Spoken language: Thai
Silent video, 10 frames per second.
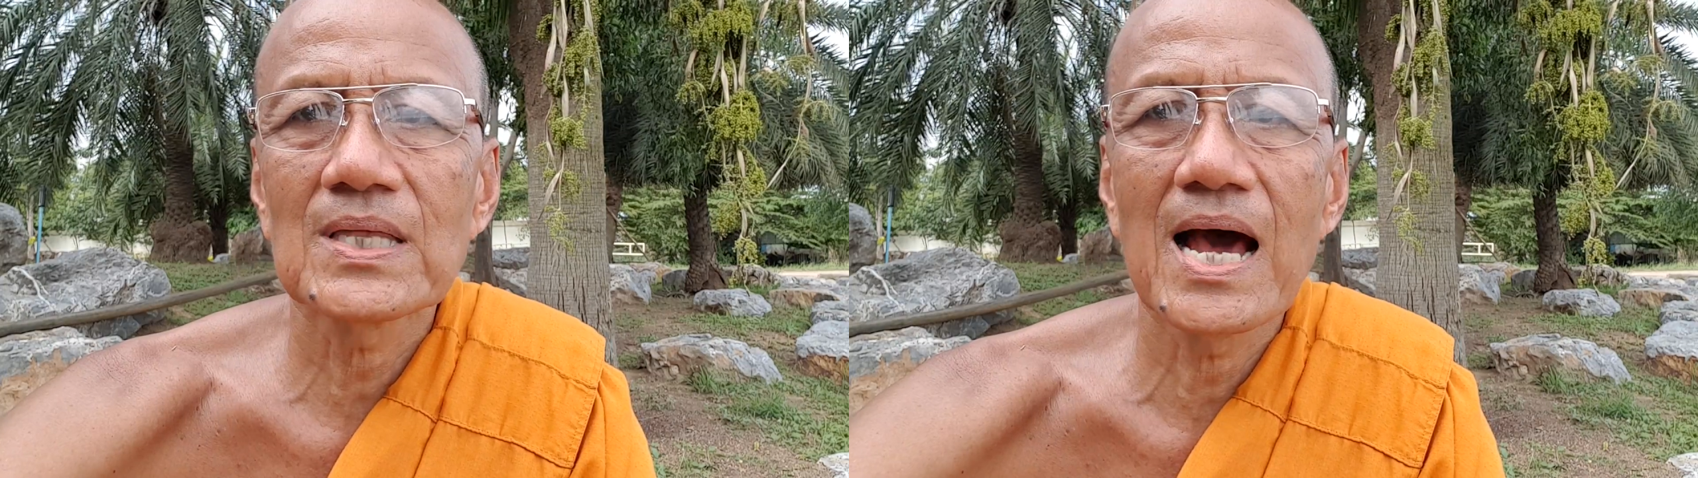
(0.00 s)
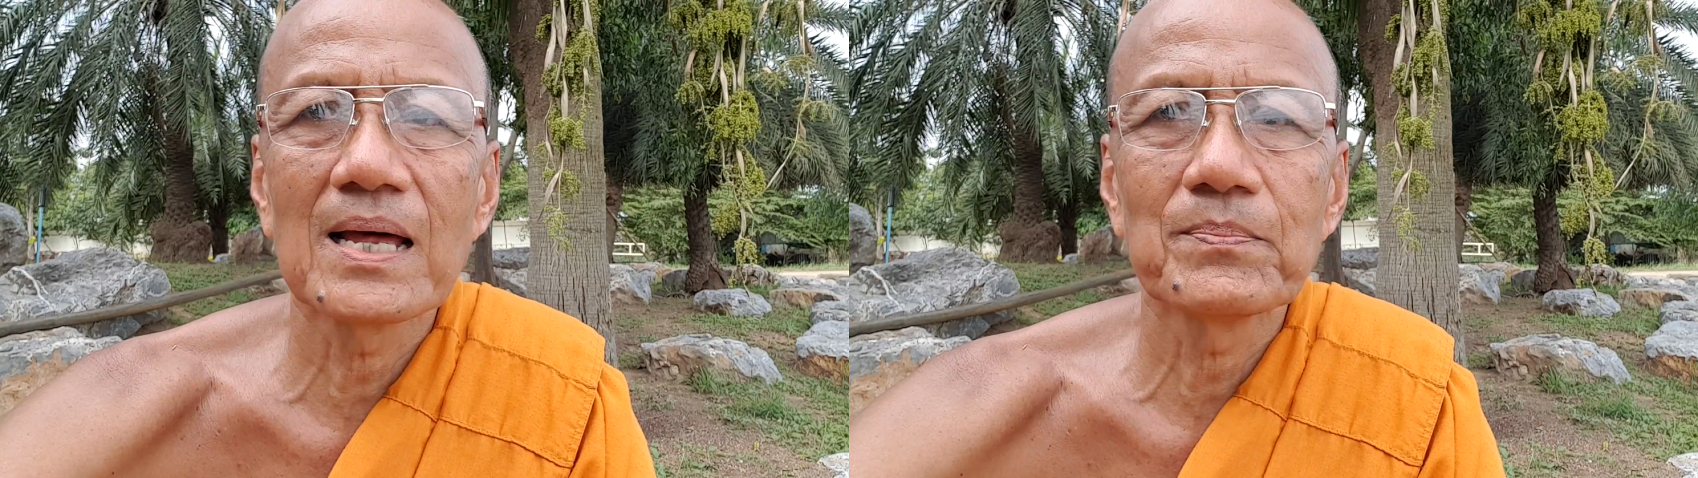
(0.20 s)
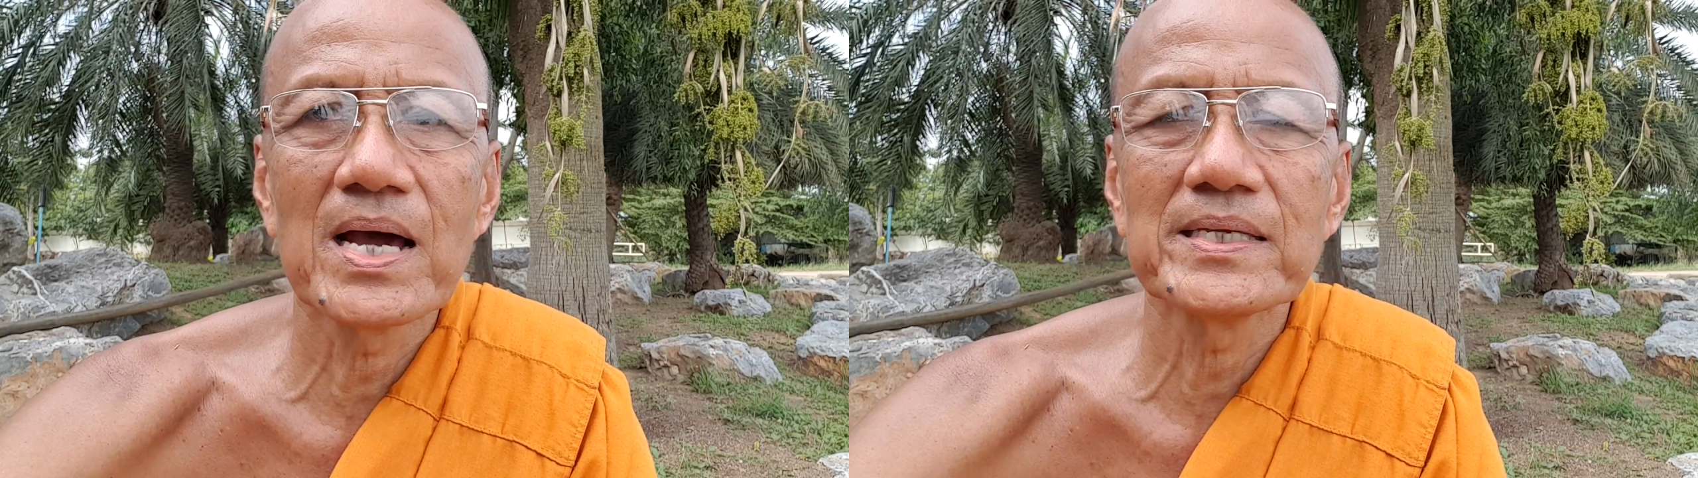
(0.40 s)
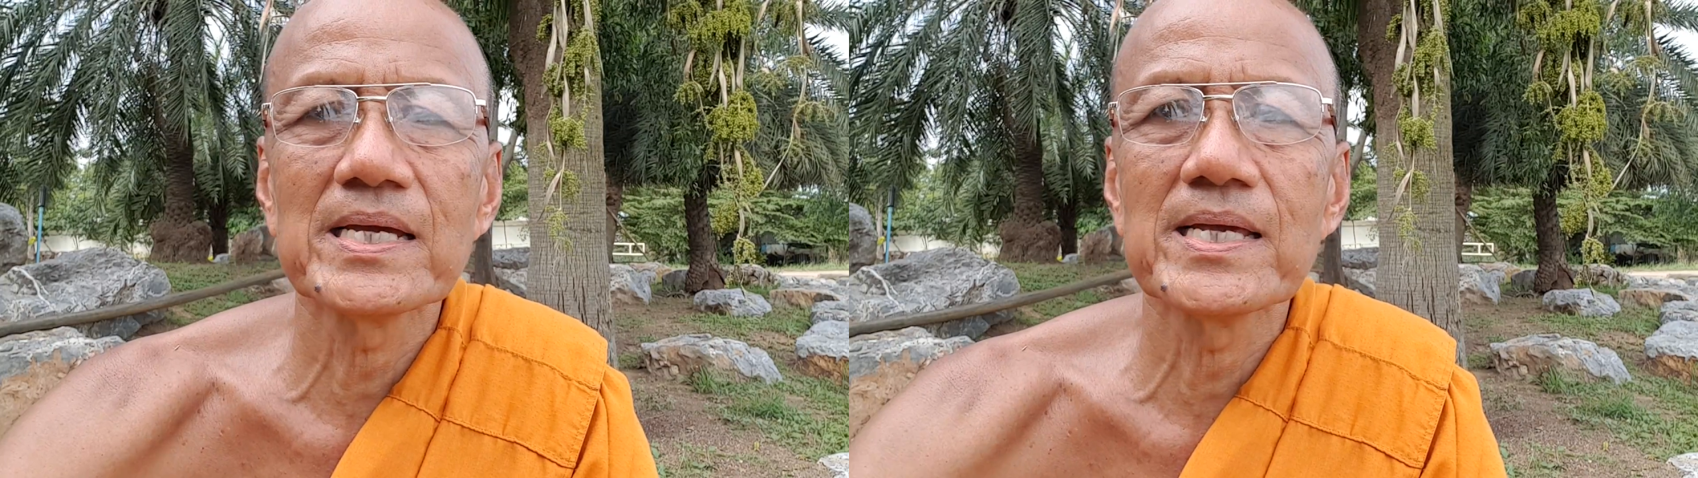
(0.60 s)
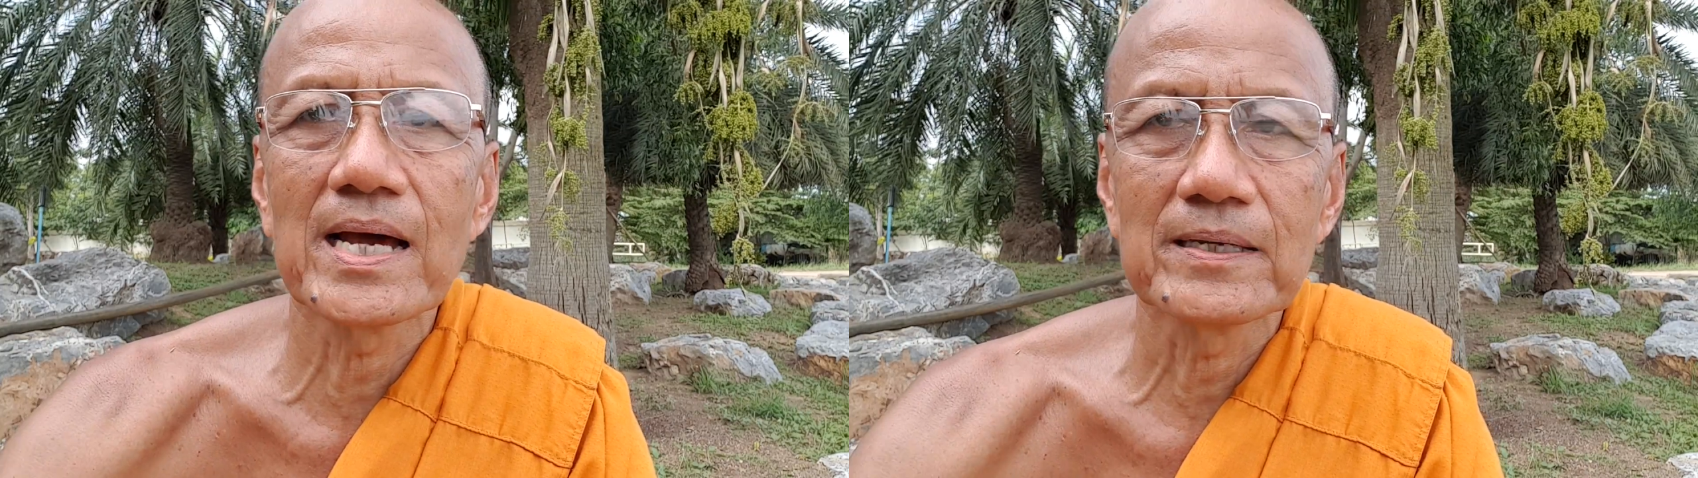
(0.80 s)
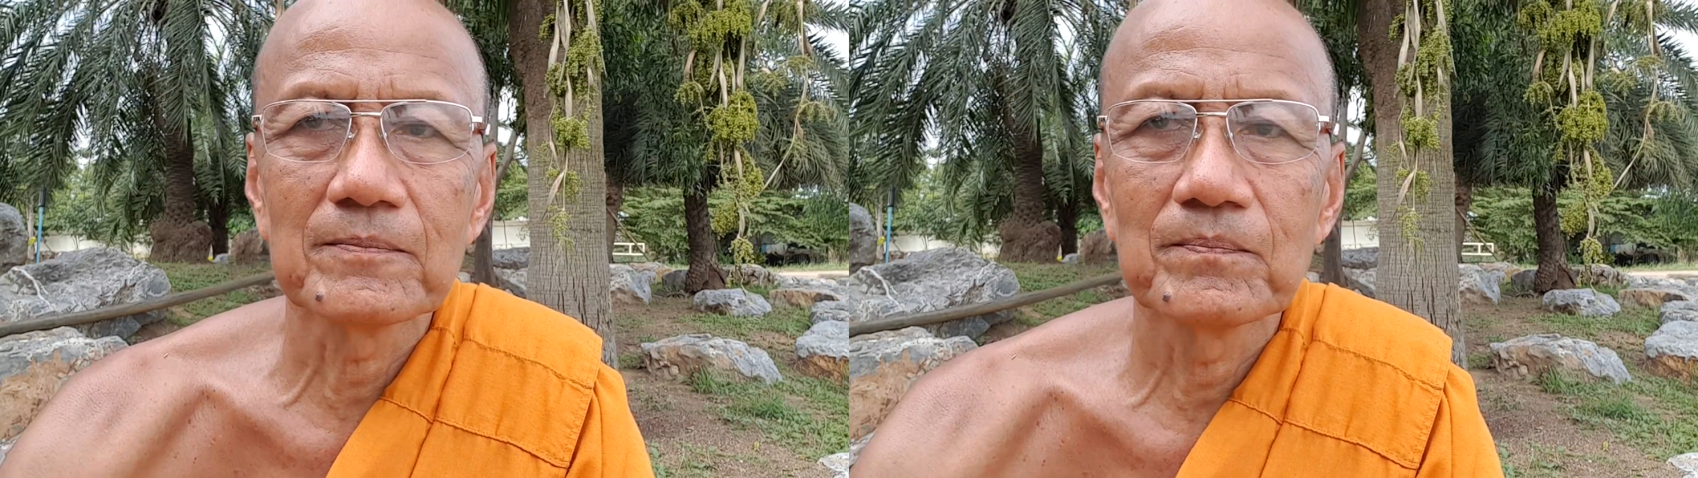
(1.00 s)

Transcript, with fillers: ถาดใบใหญ่